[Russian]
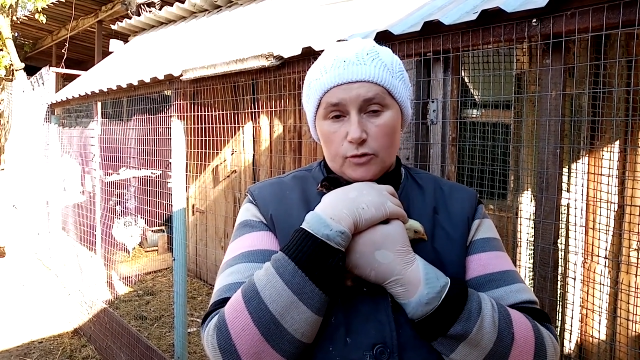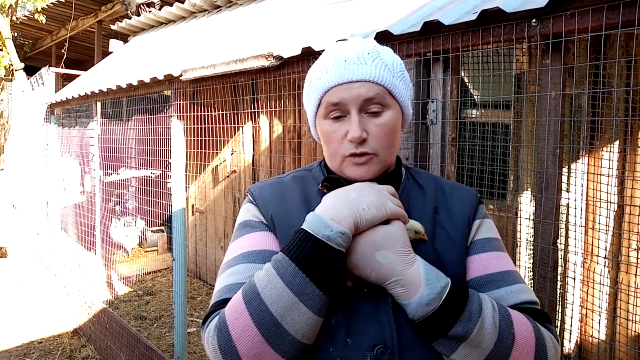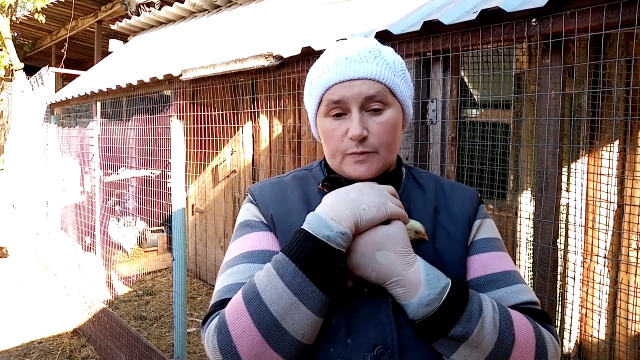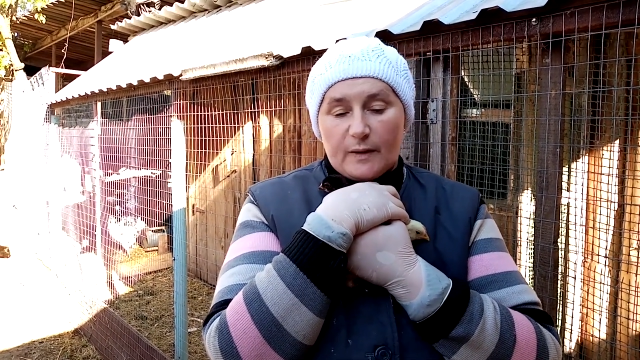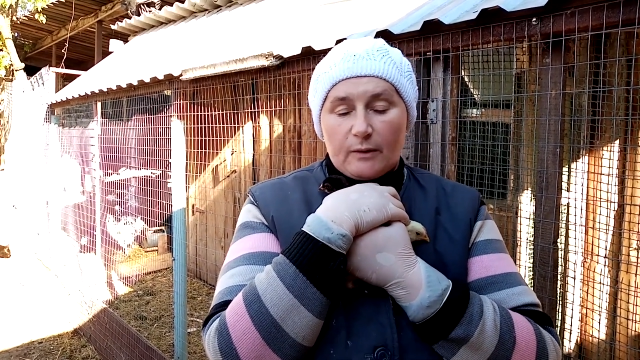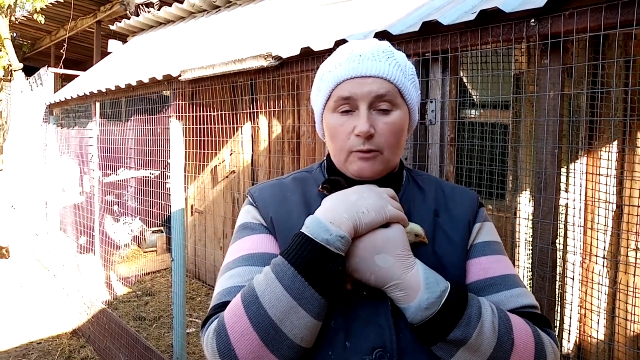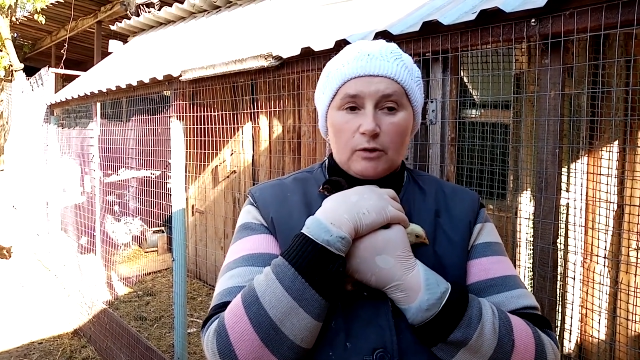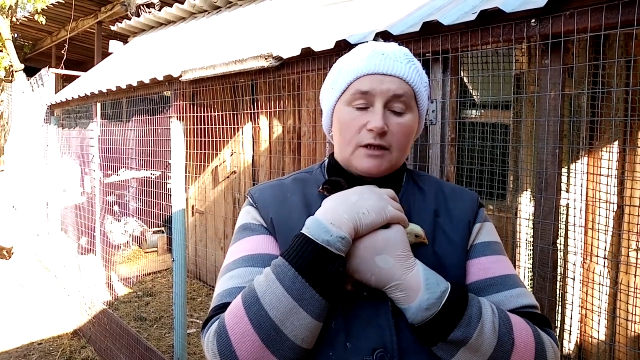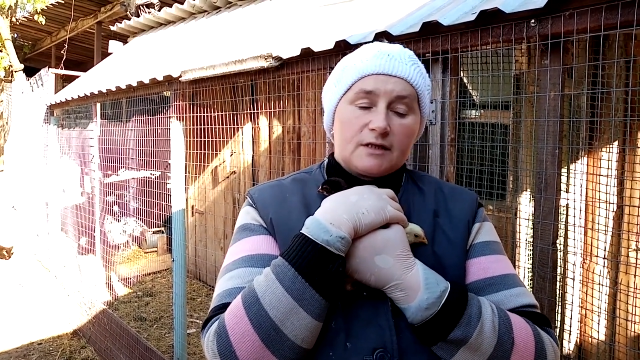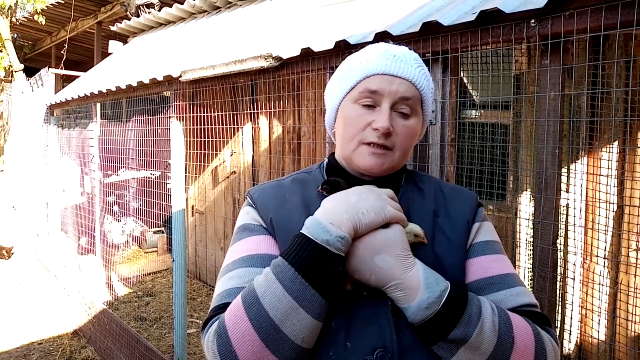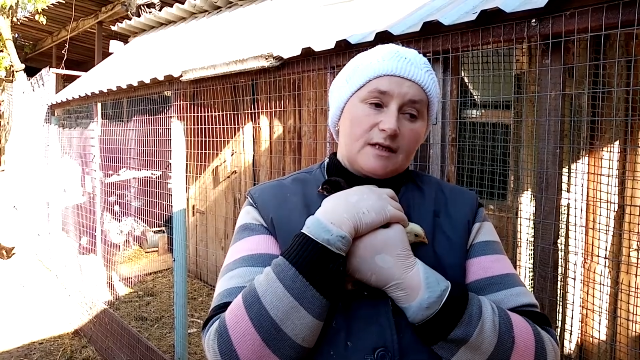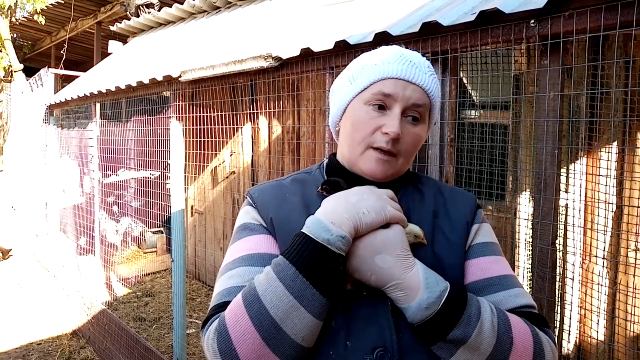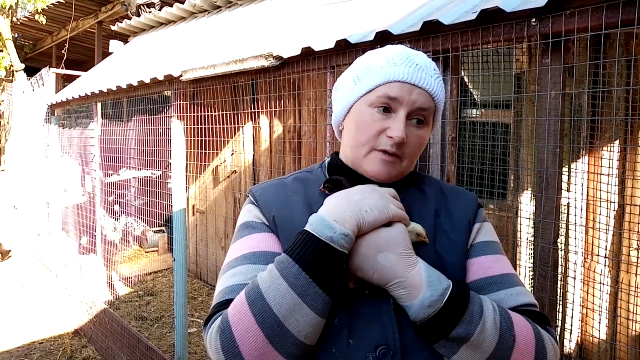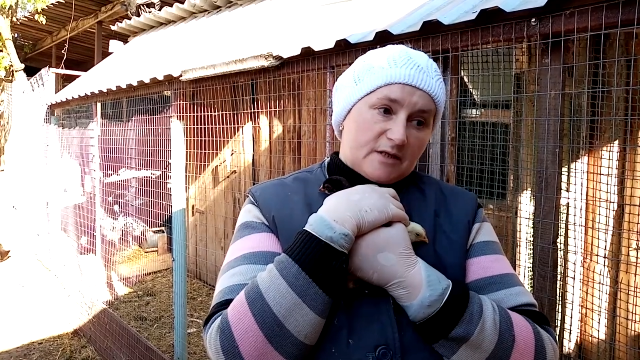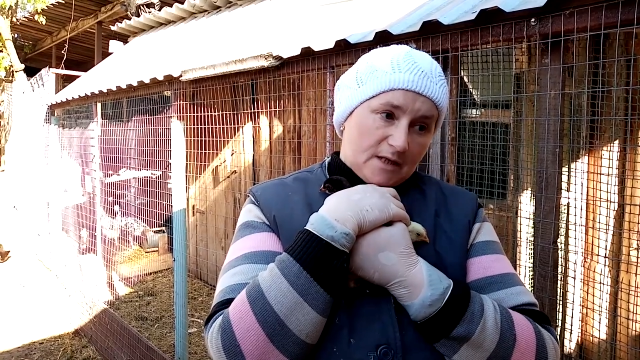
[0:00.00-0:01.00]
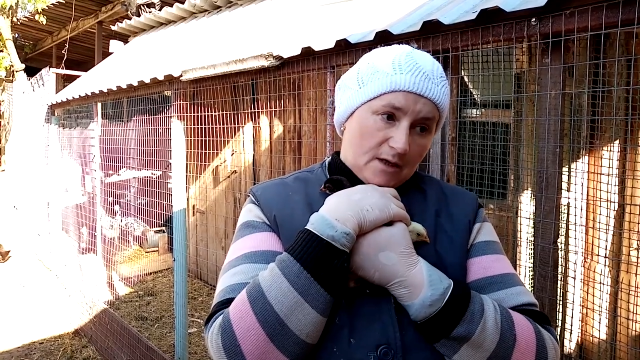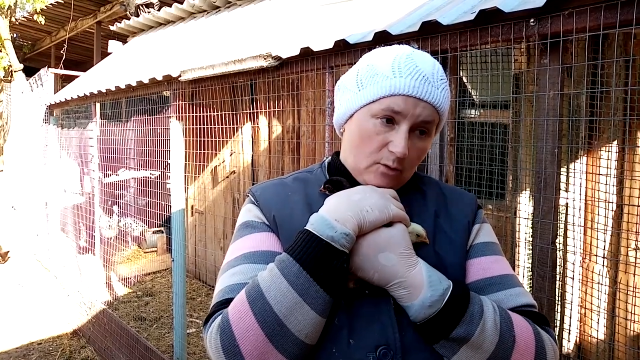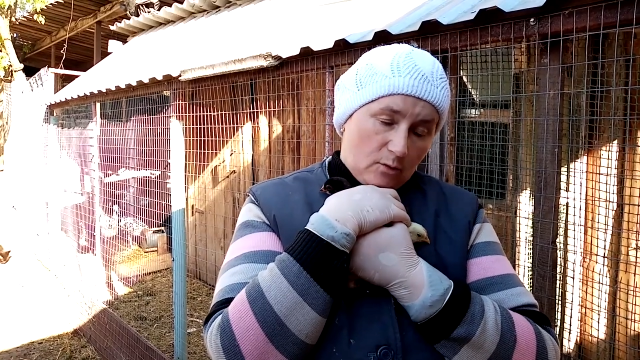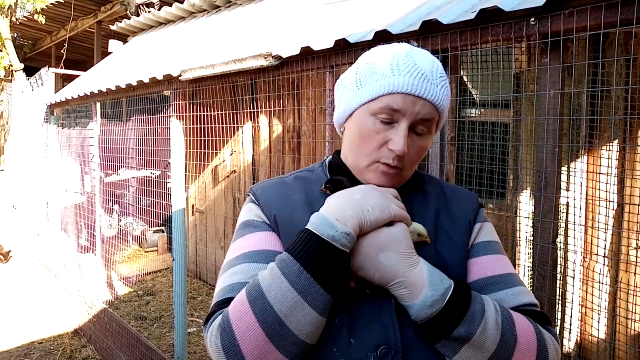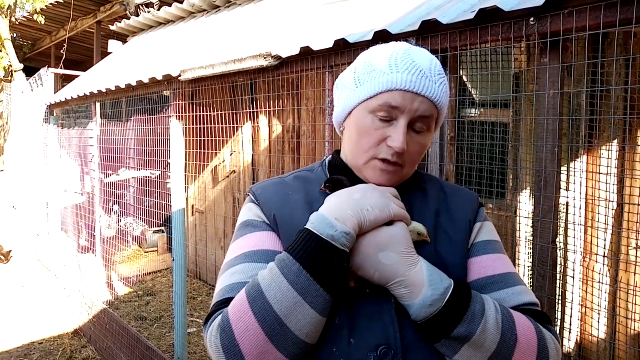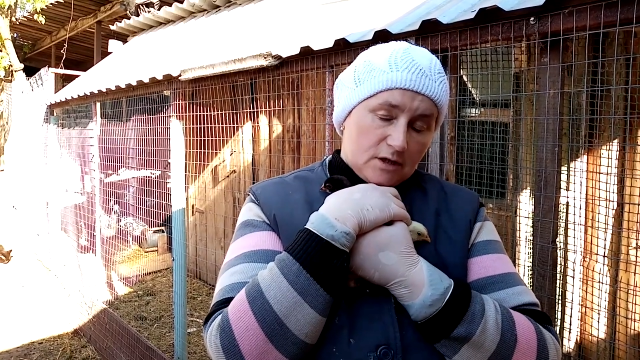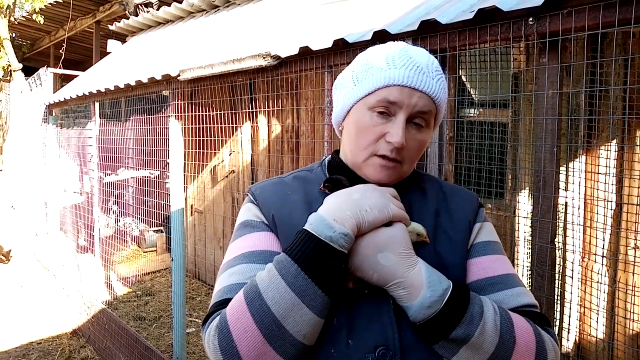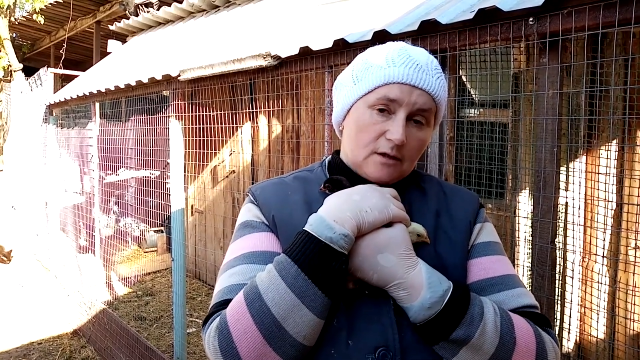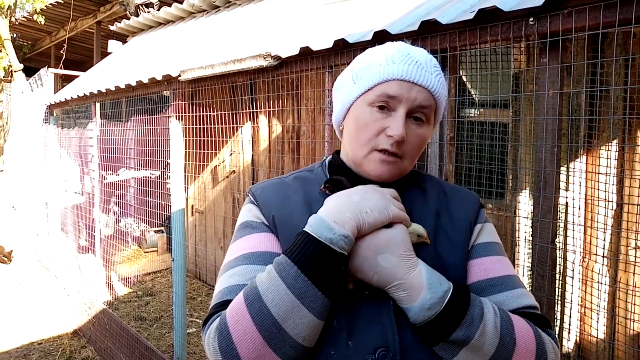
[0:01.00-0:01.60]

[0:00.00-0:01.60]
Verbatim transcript: спокойно сами заходят,